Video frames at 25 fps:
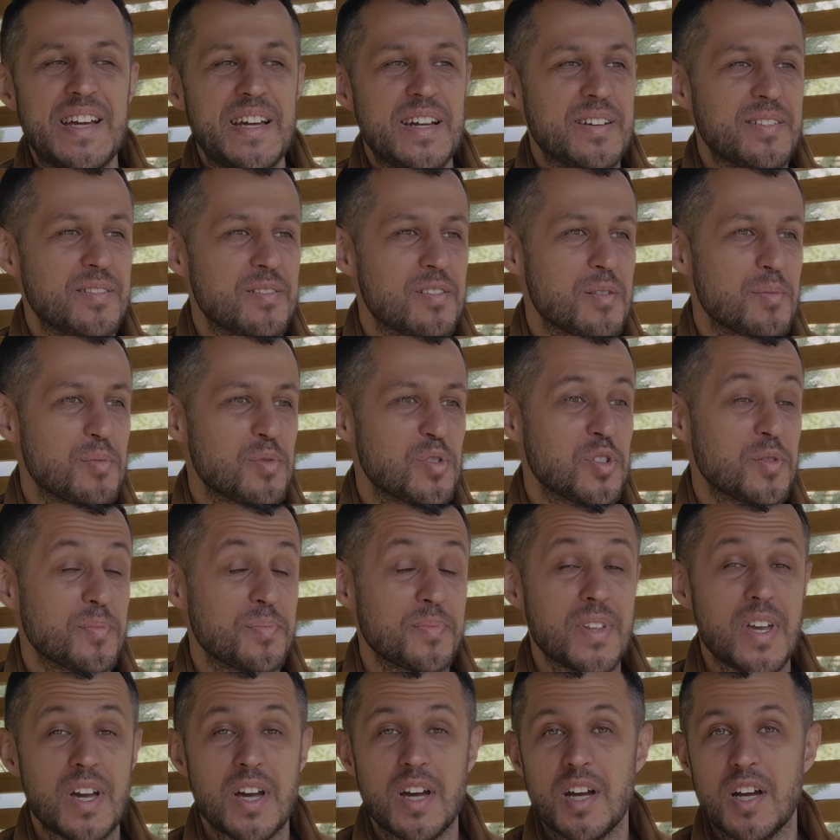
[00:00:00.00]
Ну, в общем,
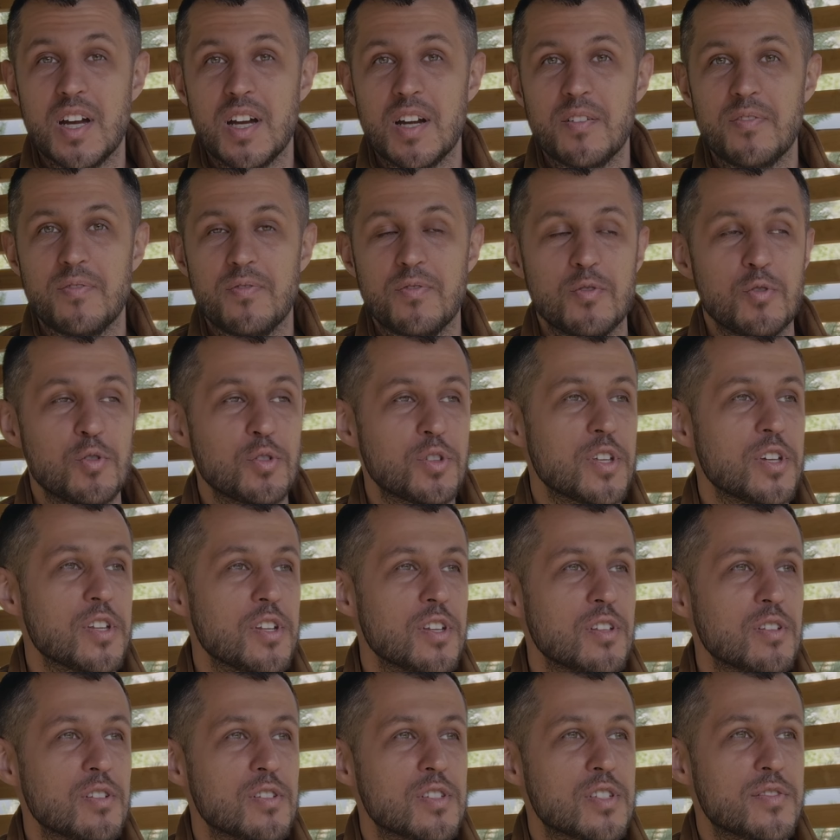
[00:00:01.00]
да, фото,
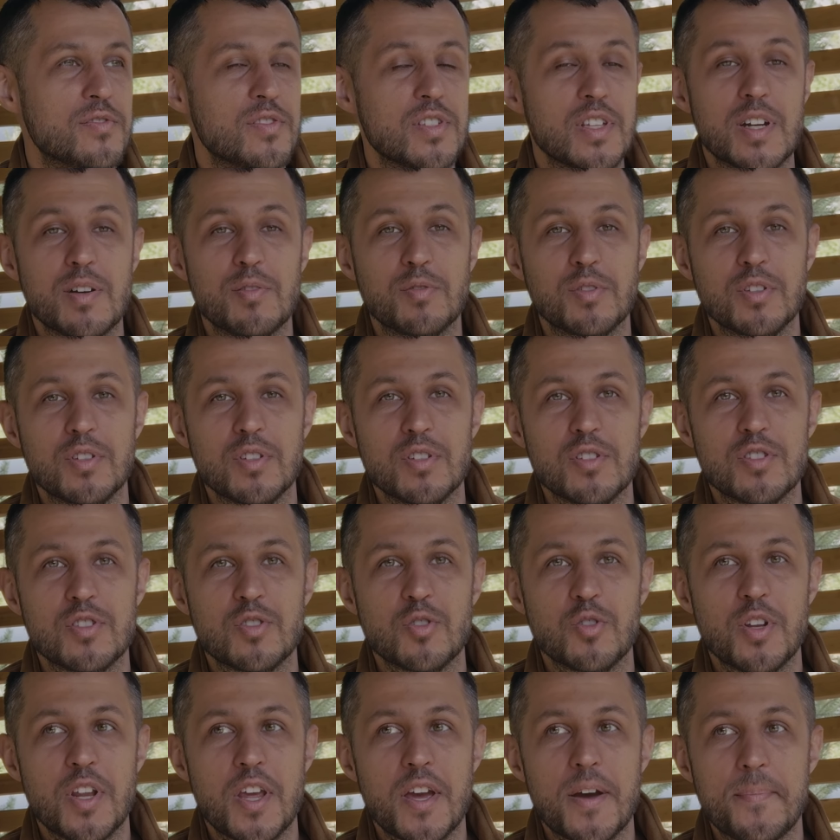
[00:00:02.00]
рилс, вся вот эта
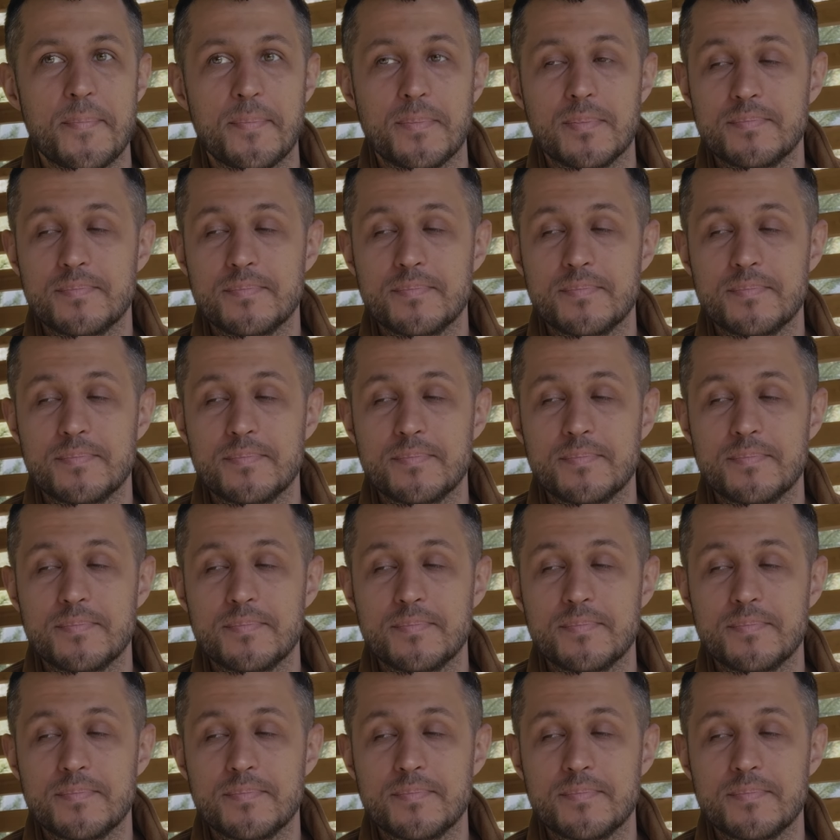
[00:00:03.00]
история.